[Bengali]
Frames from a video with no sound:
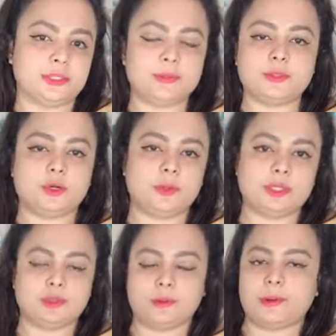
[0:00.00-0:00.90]
সিভি জমা
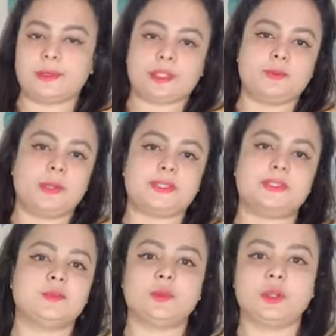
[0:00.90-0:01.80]
দিতে হবে আমাকে তো
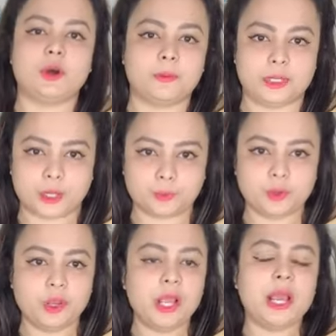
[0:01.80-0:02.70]
মেসেজে বললে হবে না আপু